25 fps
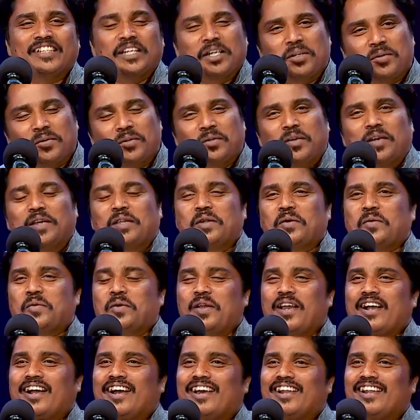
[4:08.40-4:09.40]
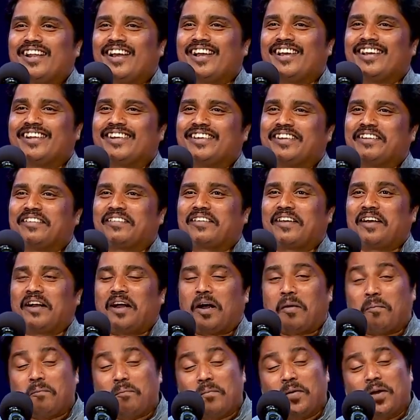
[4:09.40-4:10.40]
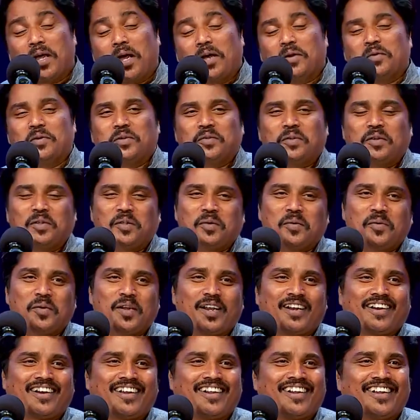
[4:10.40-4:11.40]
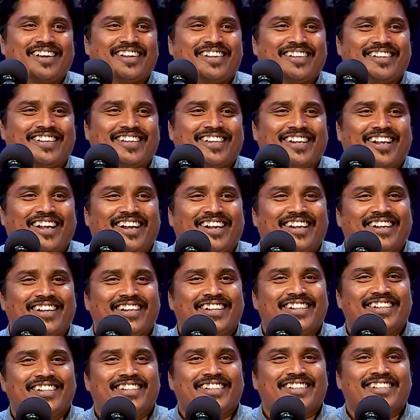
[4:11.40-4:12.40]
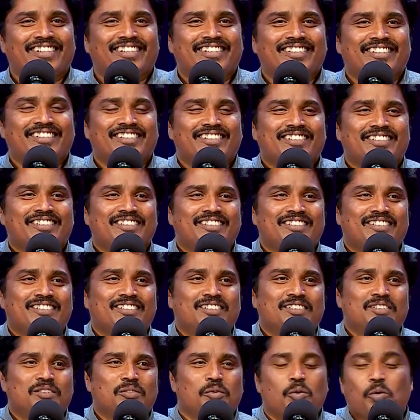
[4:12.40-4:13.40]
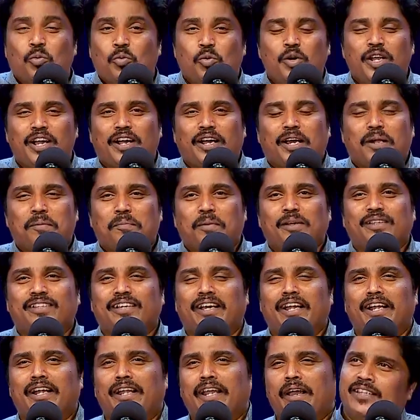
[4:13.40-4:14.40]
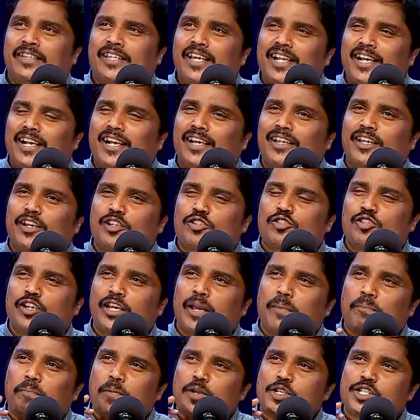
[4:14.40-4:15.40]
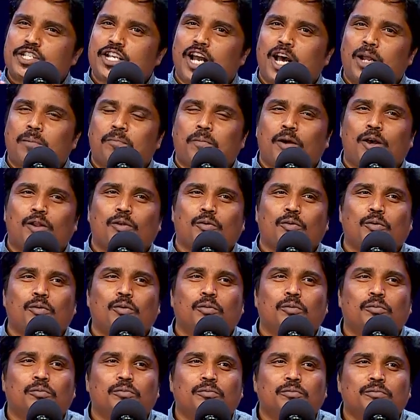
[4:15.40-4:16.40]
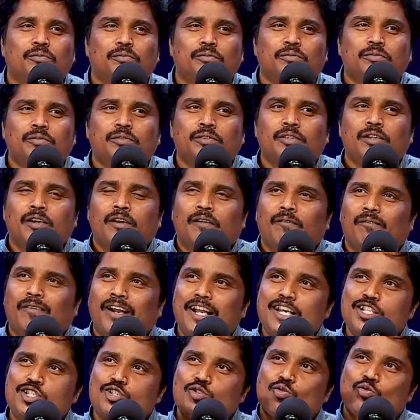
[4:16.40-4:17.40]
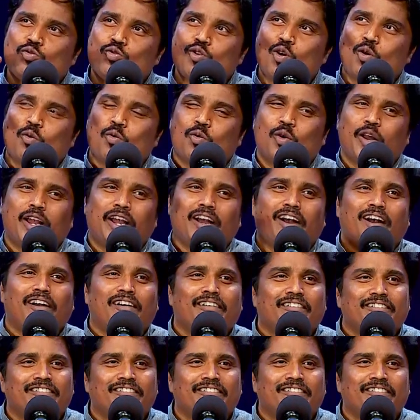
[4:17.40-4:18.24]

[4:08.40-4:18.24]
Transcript: இருபது வயதில் ஊழியக்காரனாக இருக்கிற இருக்கான் ஐம்பது அறுபது வயதில் ஊழியக்காரனாக இருக்கிறான் ஒரு ஊழியக்காரை பார்த்து கேட்டேன் தீர்க்க தரிசனம் எப்போ ஷார்ப்பாக இருக்கும் வயசு கூட கூடையா